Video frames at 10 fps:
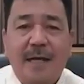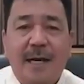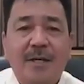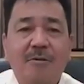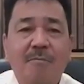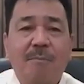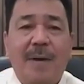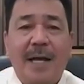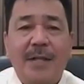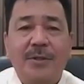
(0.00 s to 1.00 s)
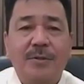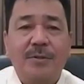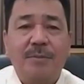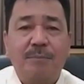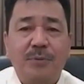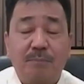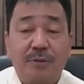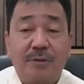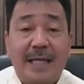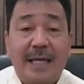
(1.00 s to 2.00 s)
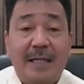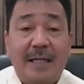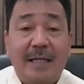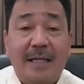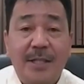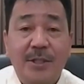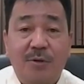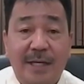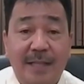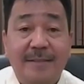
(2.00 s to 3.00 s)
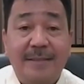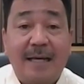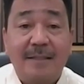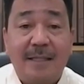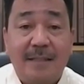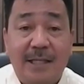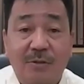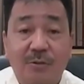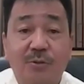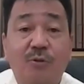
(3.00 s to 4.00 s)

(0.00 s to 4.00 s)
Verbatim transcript: ay kung paano protektahan yung integrity ng